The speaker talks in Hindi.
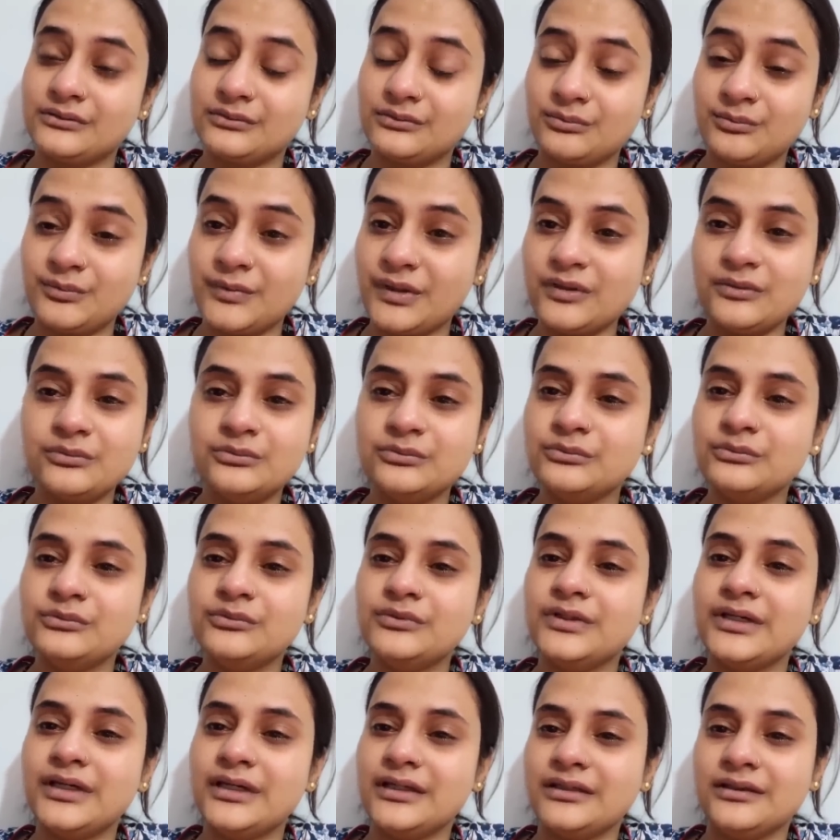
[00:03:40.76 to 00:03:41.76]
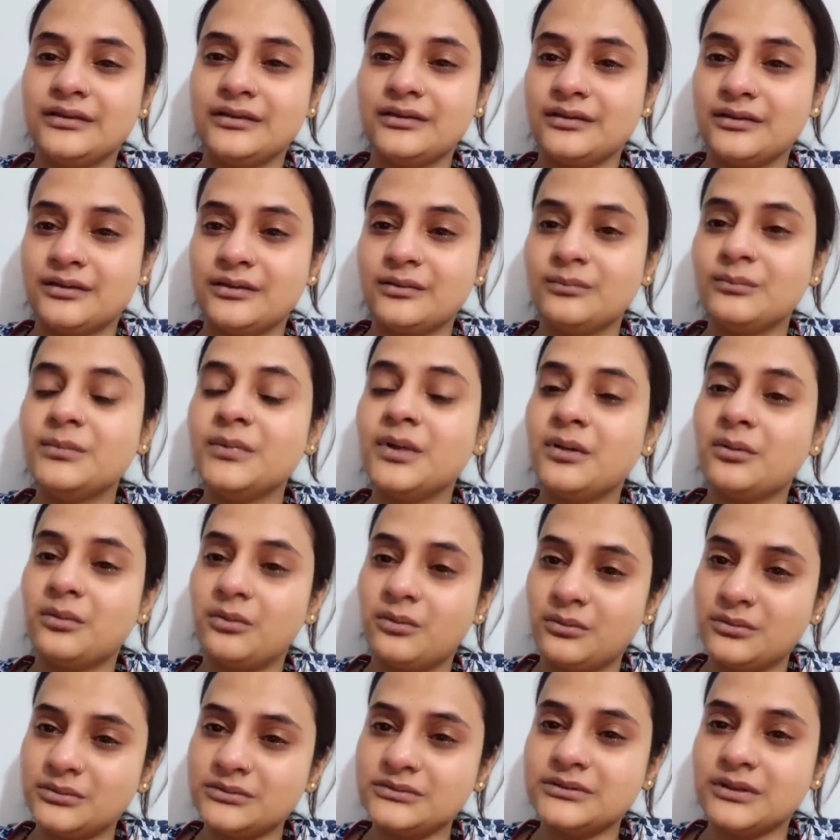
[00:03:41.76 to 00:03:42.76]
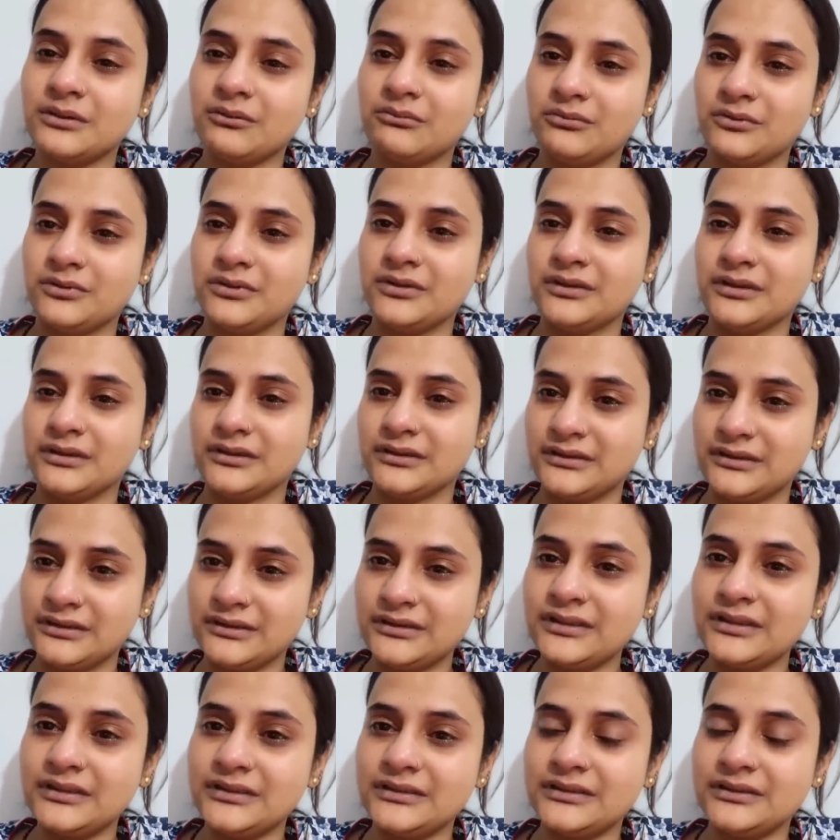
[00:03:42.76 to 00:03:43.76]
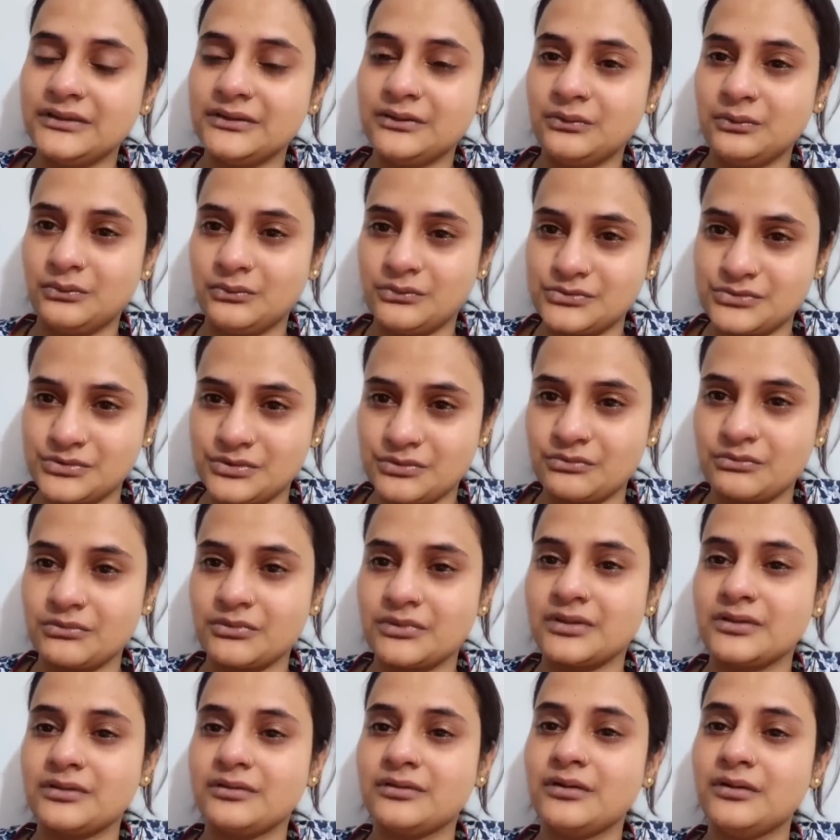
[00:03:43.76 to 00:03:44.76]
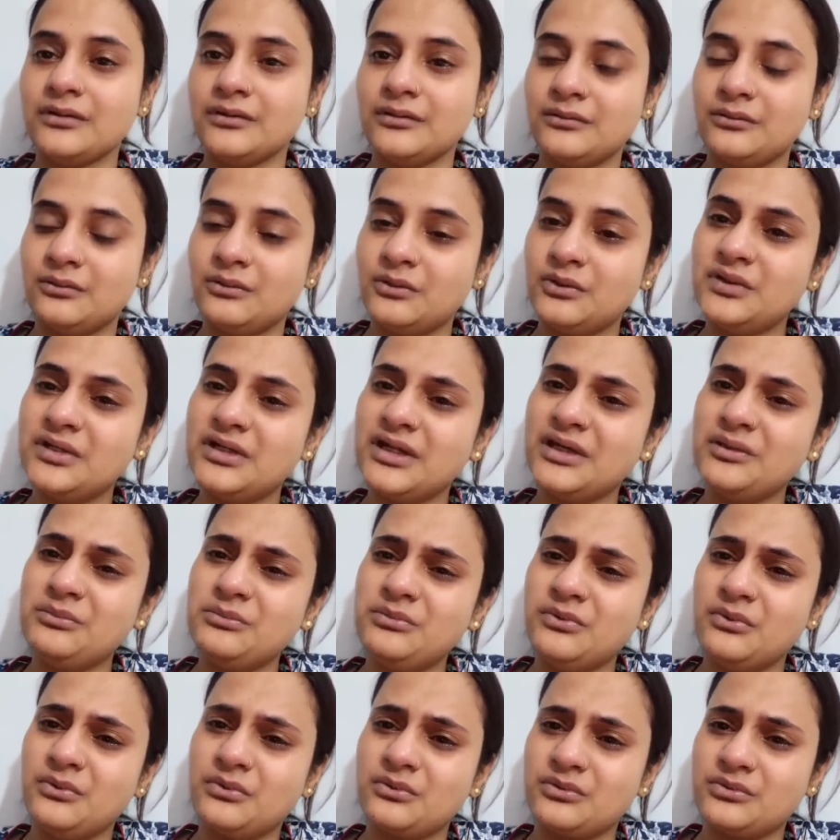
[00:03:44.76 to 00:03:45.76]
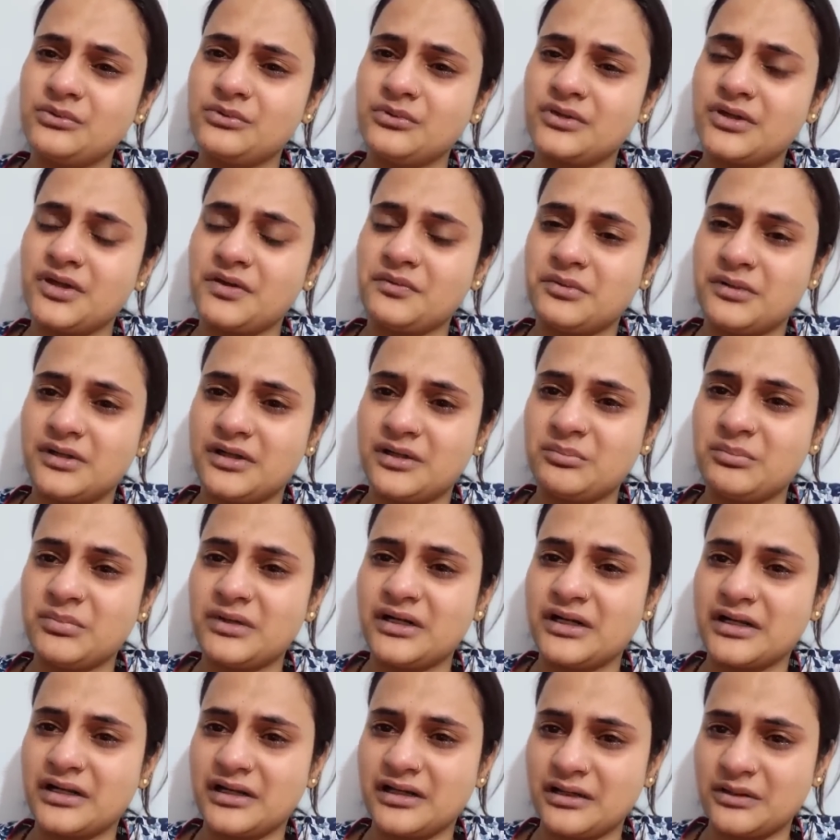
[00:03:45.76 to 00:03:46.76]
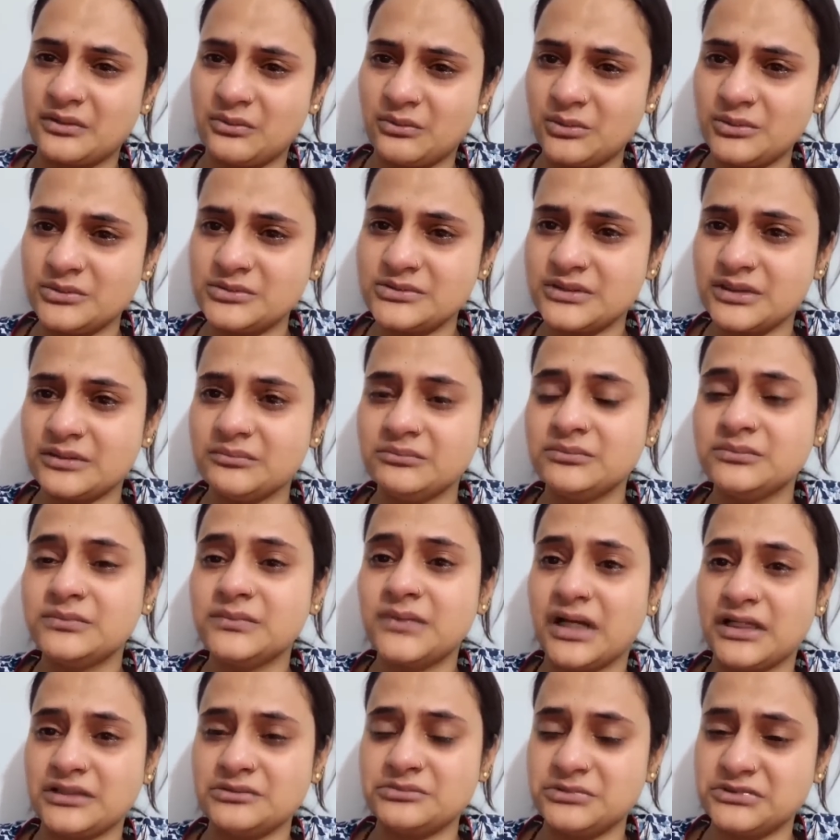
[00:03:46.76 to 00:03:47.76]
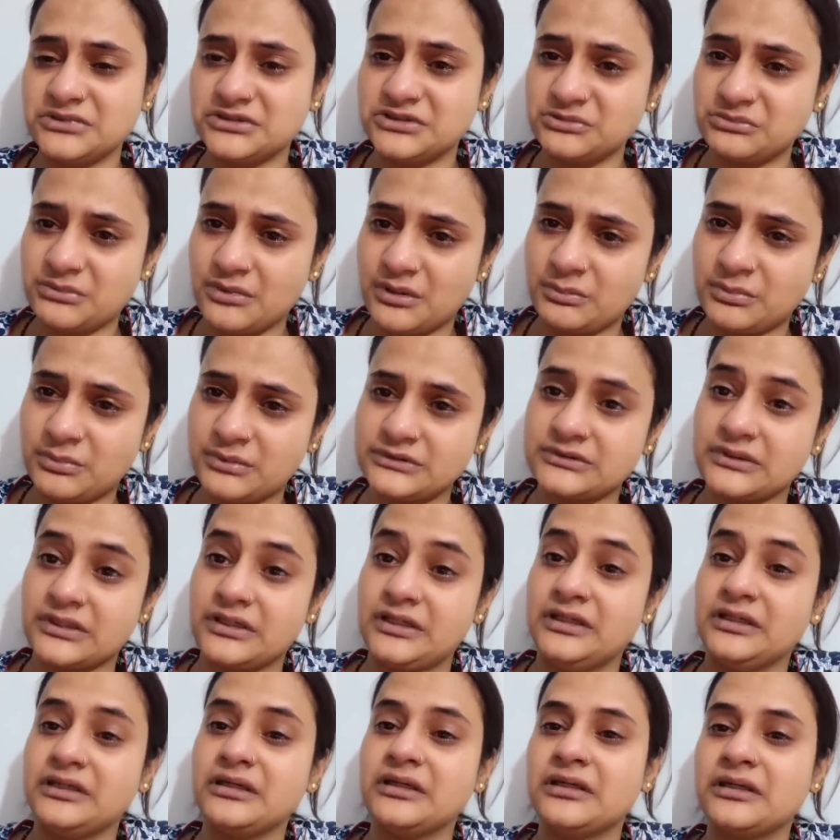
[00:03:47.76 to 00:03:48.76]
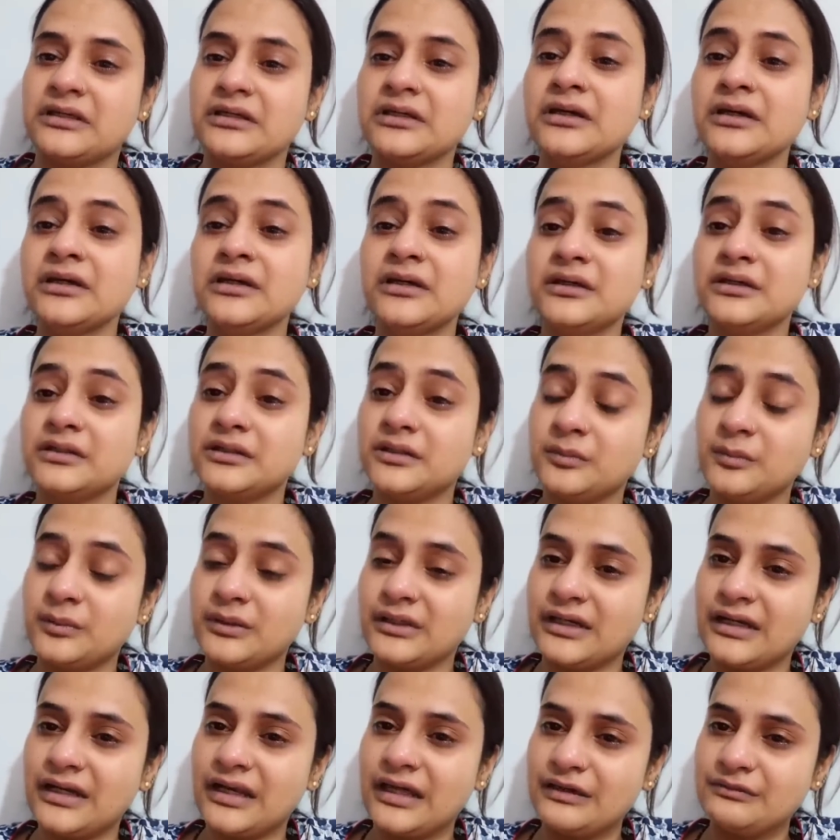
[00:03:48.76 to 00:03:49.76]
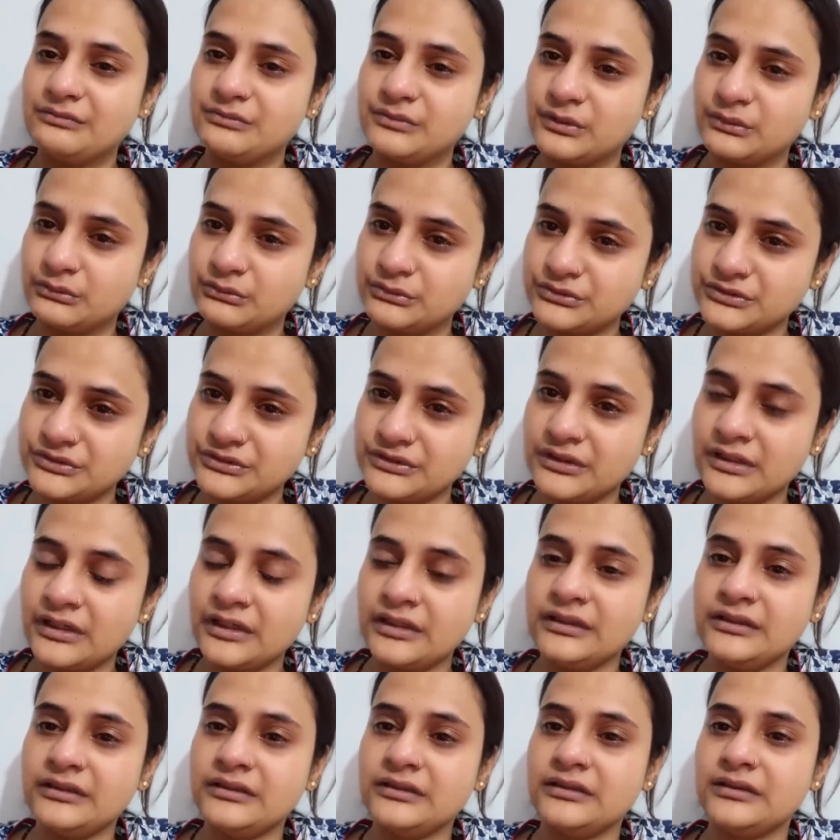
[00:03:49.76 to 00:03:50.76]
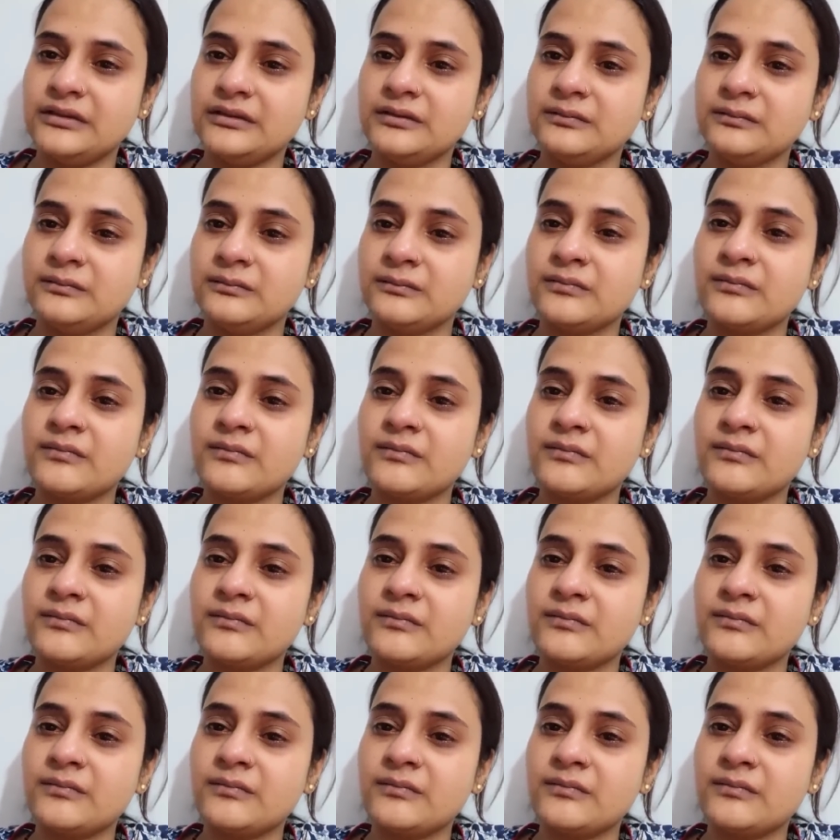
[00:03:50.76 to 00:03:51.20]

तो मैं हूँ नहीं मैं हो जाऊंगी धीरे धीरे हो जाऊंगी और नहीं भी होंगी तो क्या फ़र्क पड़ रहा है कौन सा राजवीर जी वापस आएंगे कि मेरी लाइफ में खुशियाँ आएंगी